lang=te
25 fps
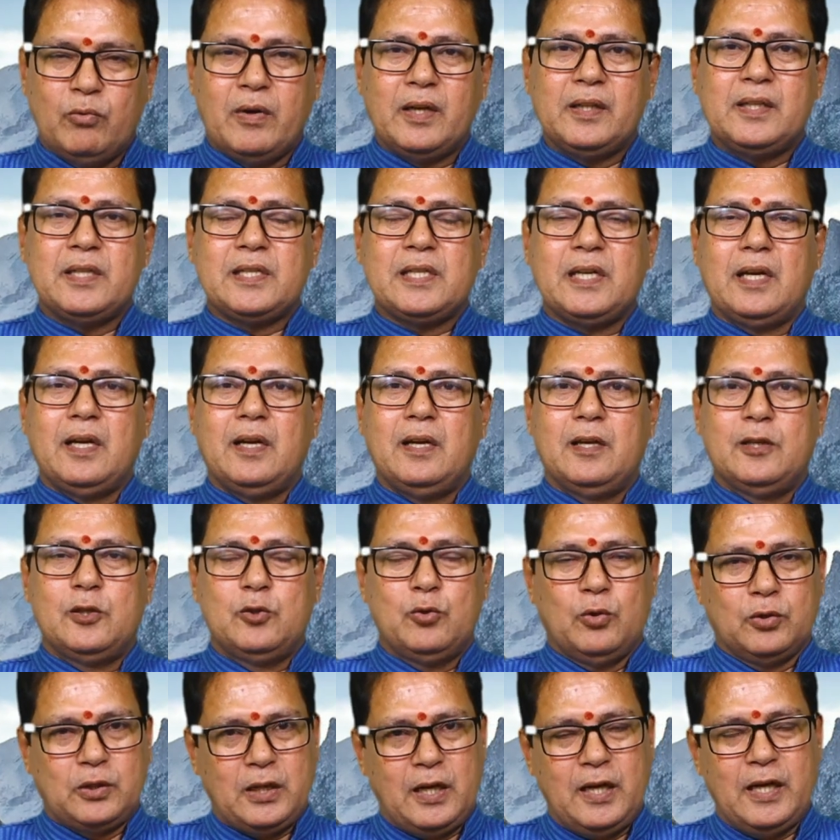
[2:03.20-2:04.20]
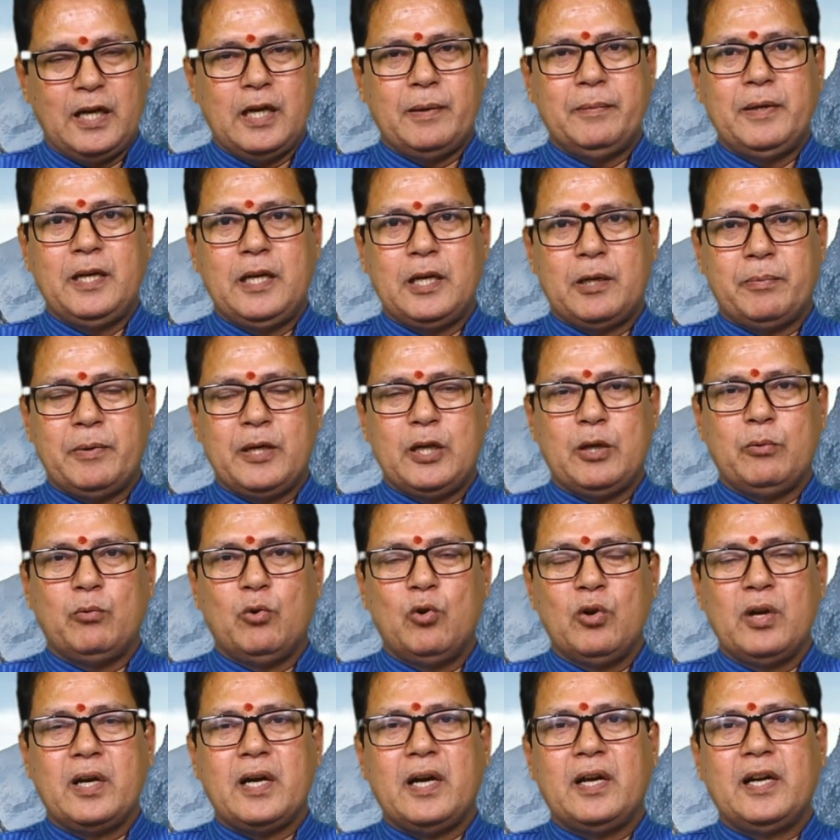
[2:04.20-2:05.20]
ద్వాదశ జ్యోతిర్లింగమైనటువంటి
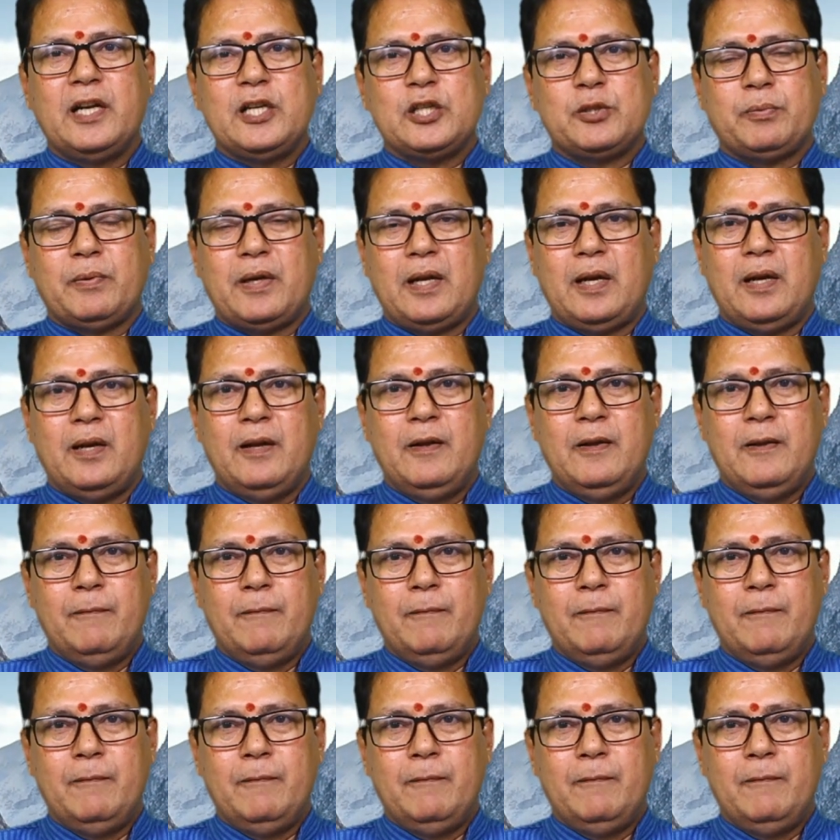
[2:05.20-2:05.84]
ఓంకారేశ్వర